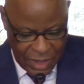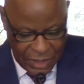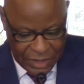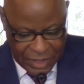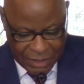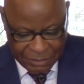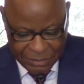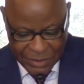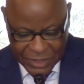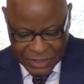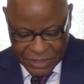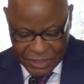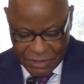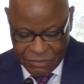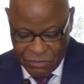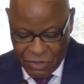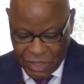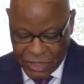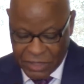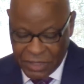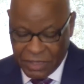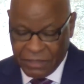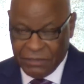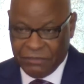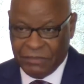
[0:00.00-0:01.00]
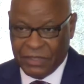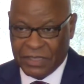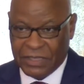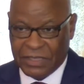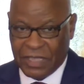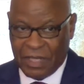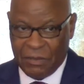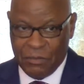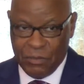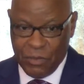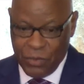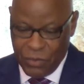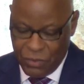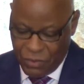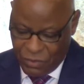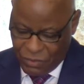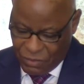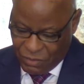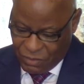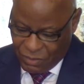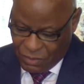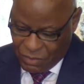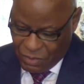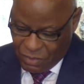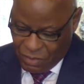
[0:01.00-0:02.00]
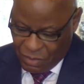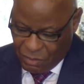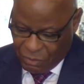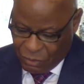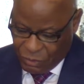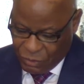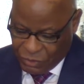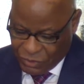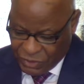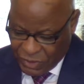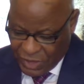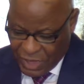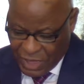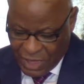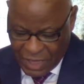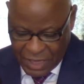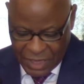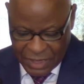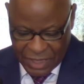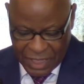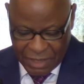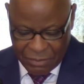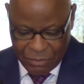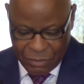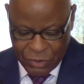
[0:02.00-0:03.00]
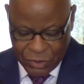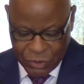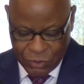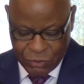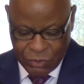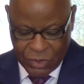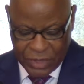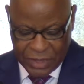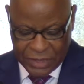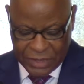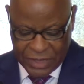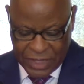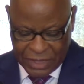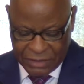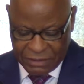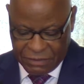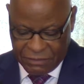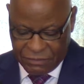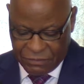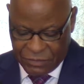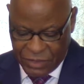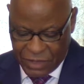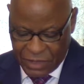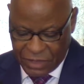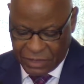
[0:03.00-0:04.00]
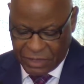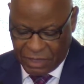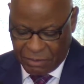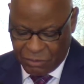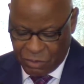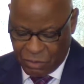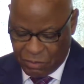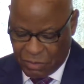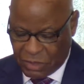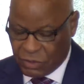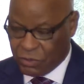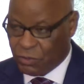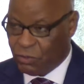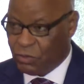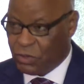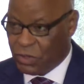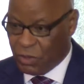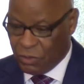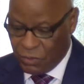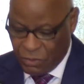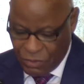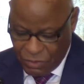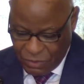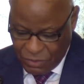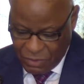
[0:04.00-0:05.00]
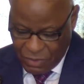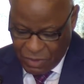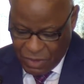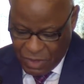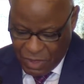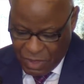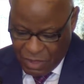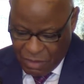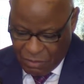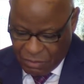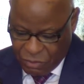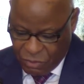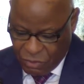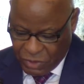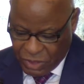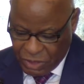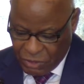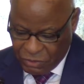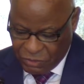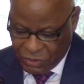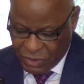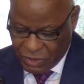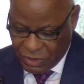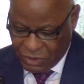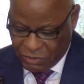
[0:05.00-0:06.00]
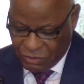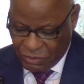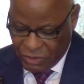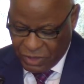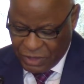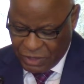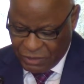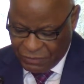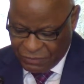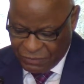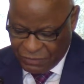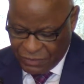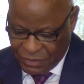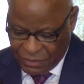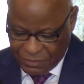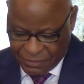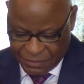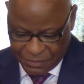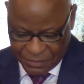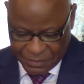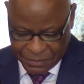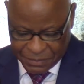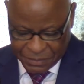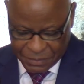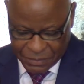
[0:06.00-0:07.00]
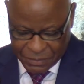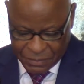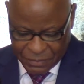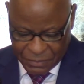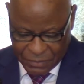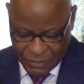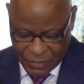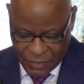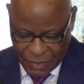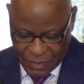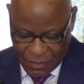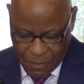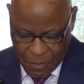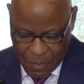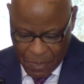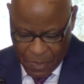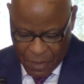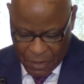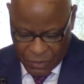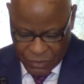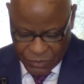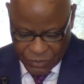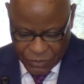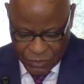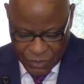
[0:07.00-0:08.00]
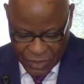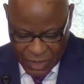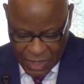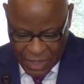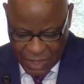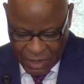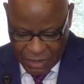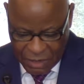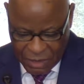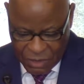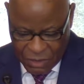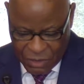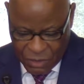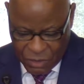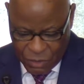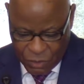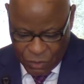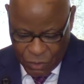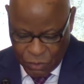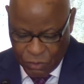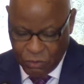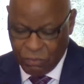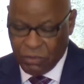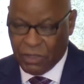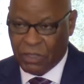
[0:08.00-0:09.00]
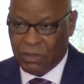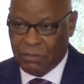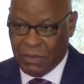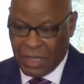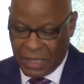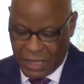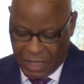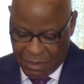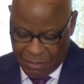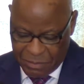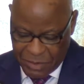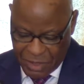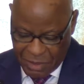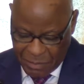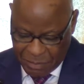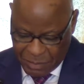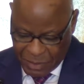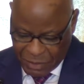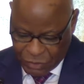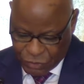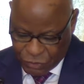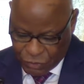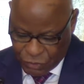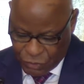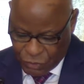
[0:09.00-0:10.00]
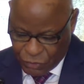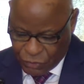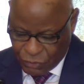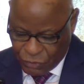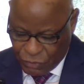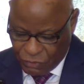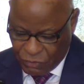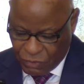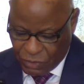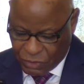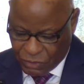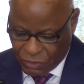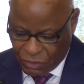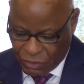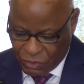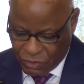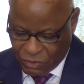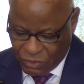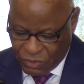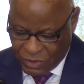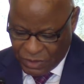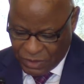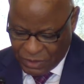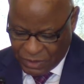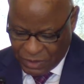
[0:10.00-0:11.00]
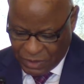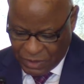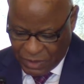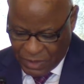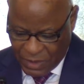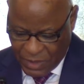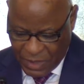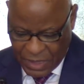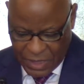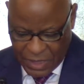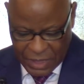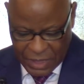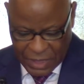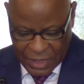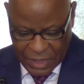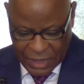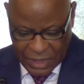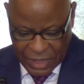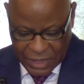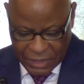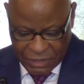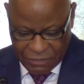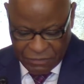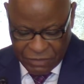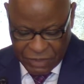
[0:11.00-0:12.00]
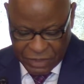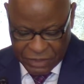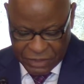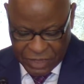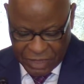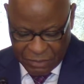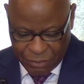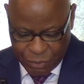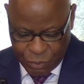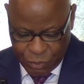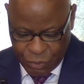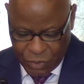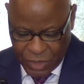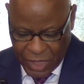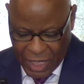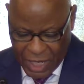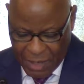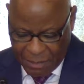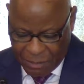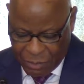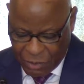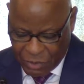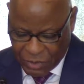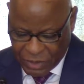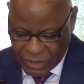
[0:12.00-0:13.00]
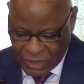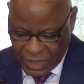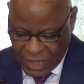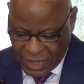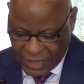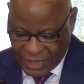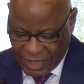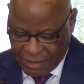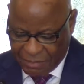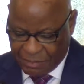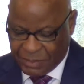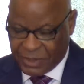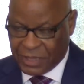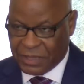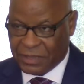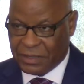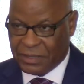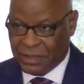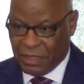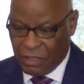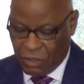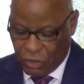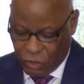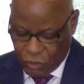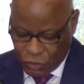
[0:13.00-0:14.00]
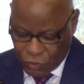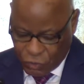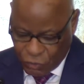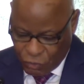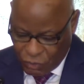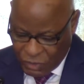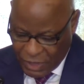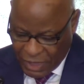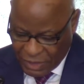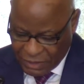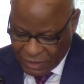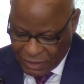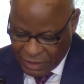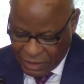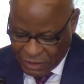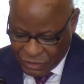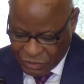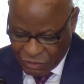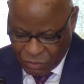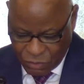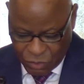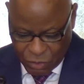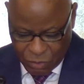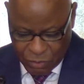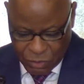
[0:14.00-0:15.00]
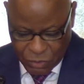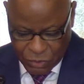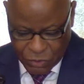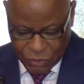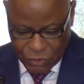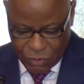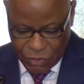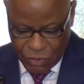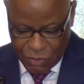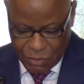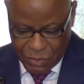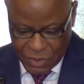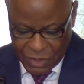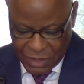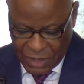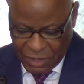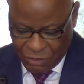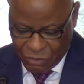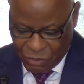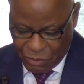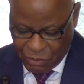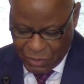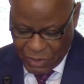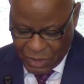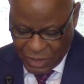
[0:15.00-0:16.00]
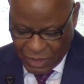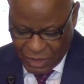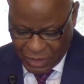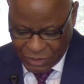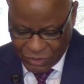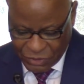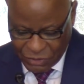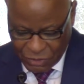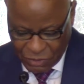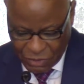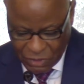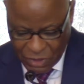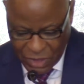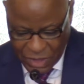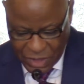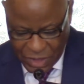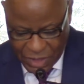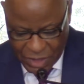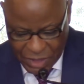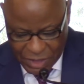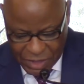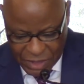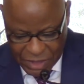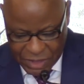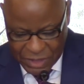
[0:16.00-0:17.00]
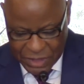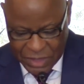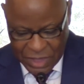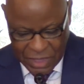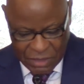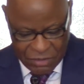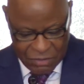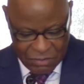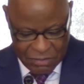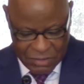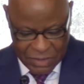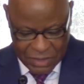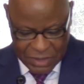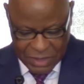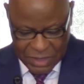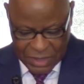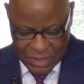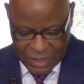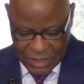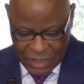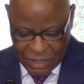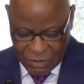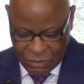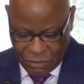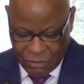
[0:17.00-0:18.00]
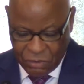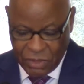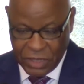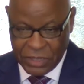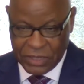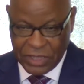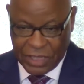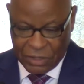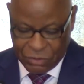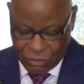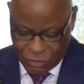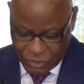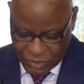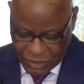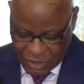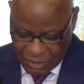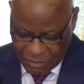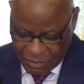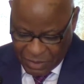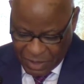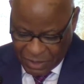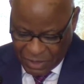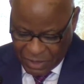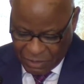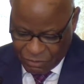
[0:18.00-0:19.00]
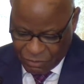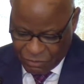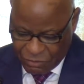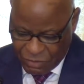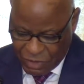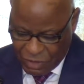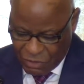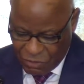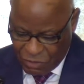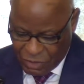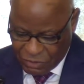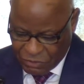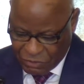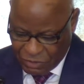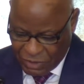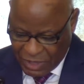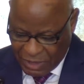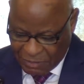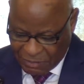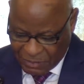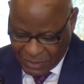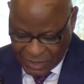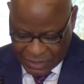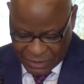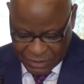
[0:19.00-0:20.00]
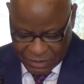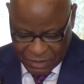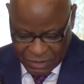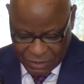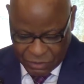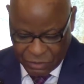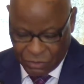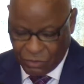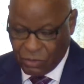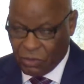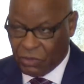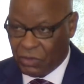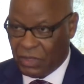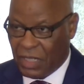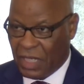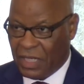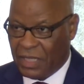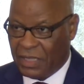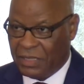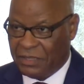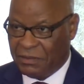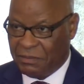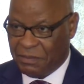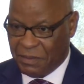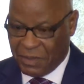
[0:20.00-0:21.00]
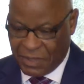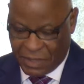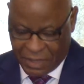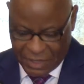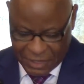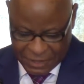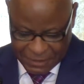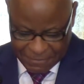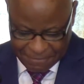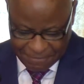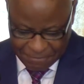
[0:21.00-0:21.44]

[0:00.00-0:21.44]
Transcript: La presse ivoirienne fait sa mue. Pour cela, elle a besoin d'être véritablement soutenue pour réussir ce défi. Cela, le gouvernement l'a bien perçu sous votre autorité. Les divers appuis apportés à la presse sous la direction de Monsieur le ministre de la Communication et également les couleurs annoncées par la nouvelle loi sur la presse donnent à espérer.